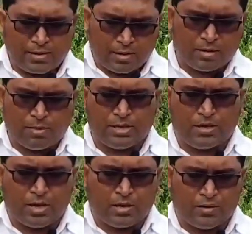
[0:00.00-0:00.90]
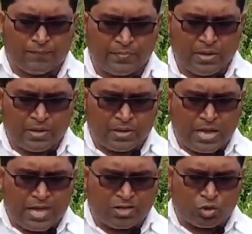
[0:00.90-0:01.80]
கிருபை தாரும்
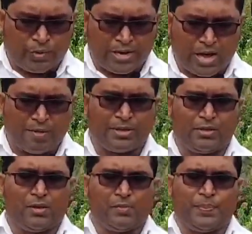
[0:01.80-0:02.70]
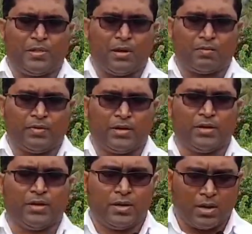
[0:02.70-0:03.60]
இயேசுவின் நாமத்தில் பிதாவே
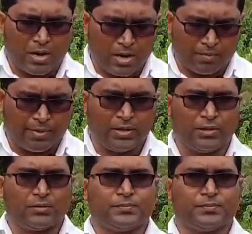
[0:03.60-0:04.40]
ஆமேன்